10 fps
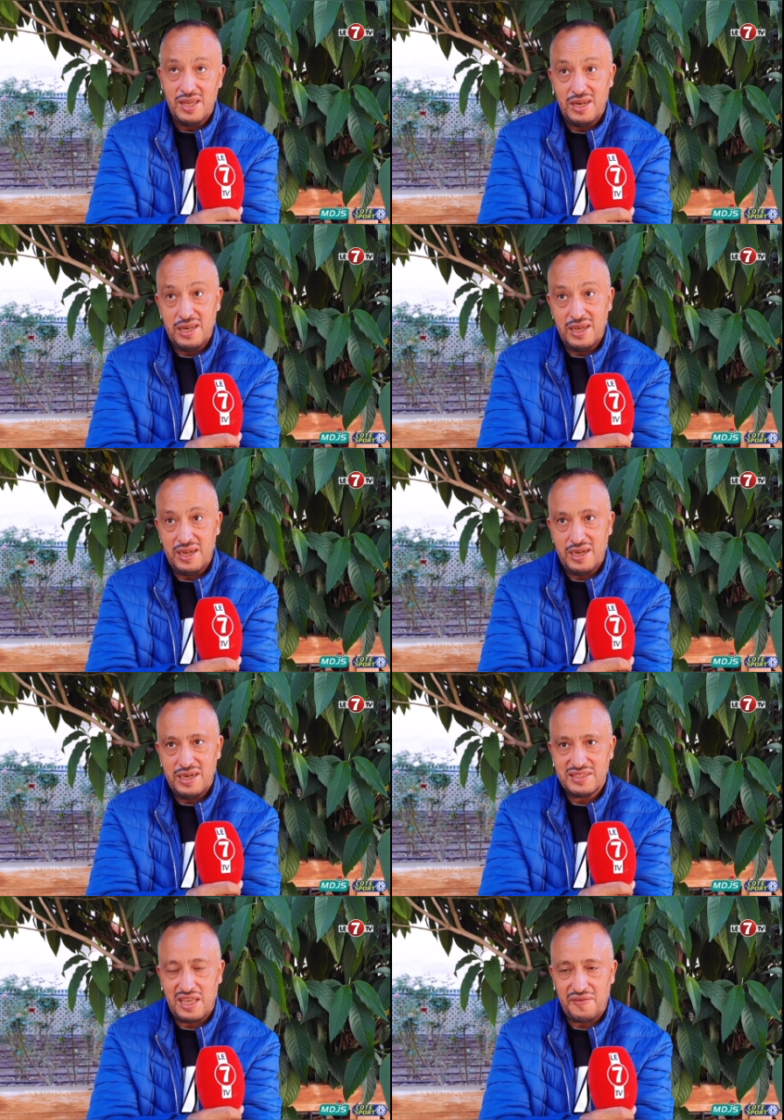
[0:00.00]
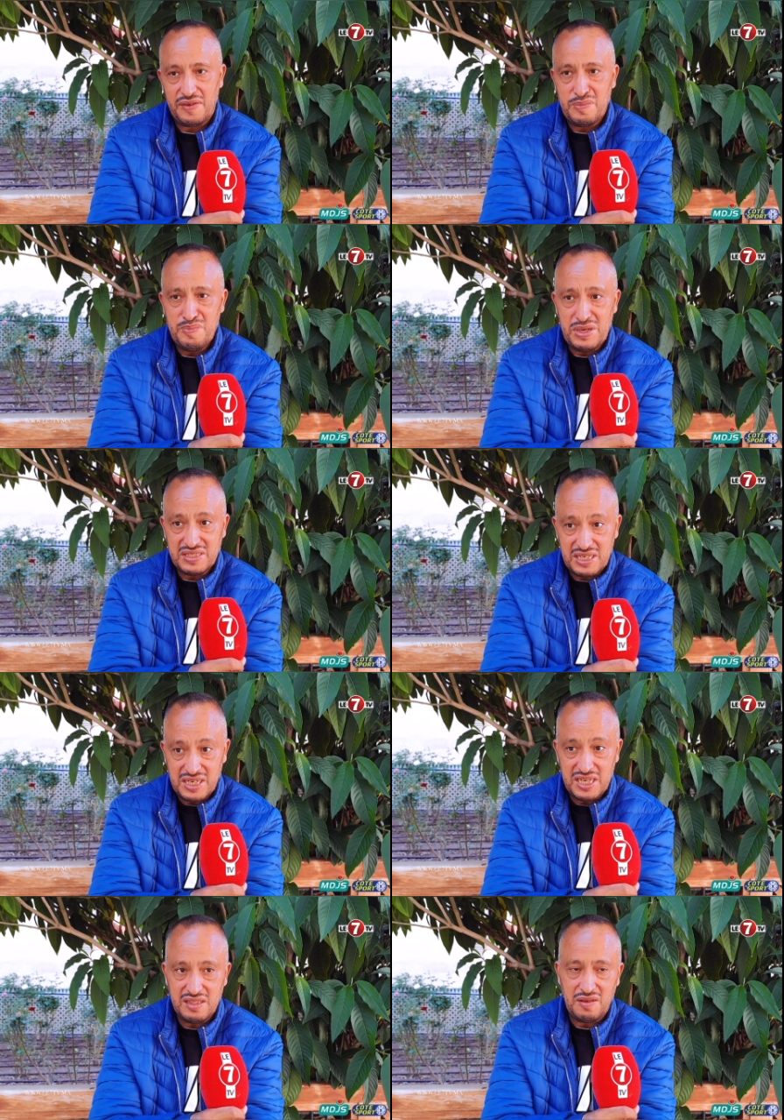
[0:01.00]
اللي غتعرف اما
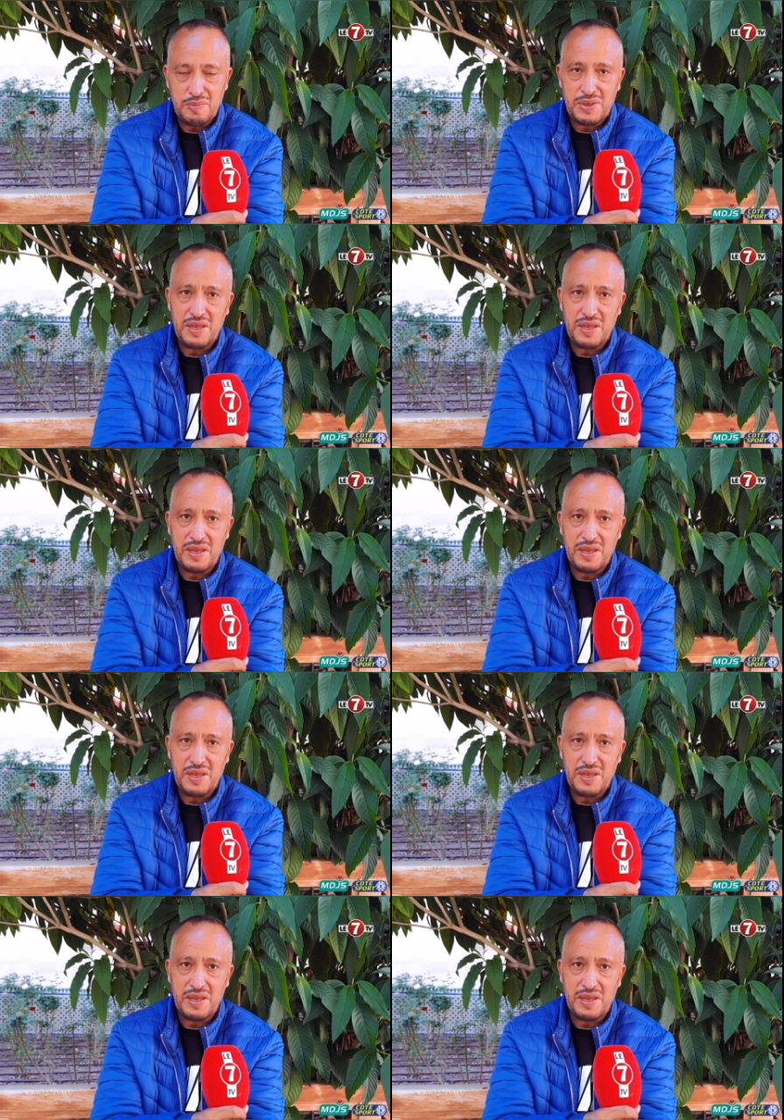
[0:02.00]
تاكيد